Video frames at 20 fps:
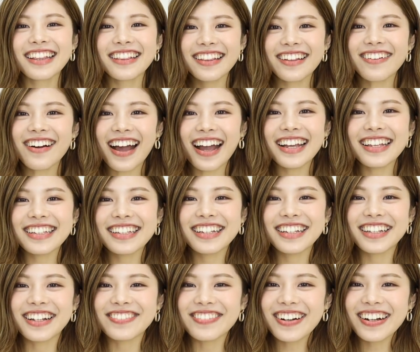では、
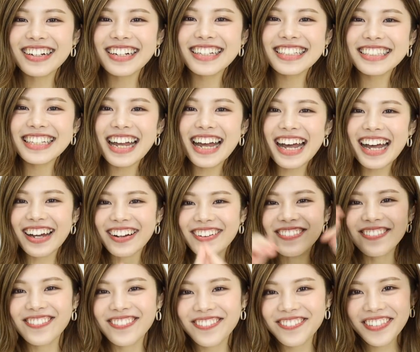池田真子でした。
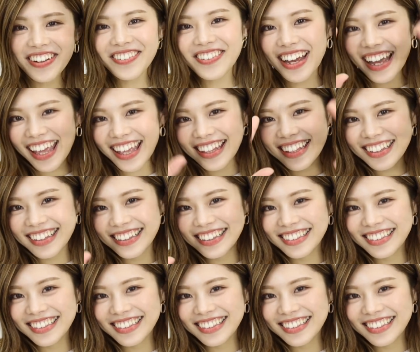バイバイ。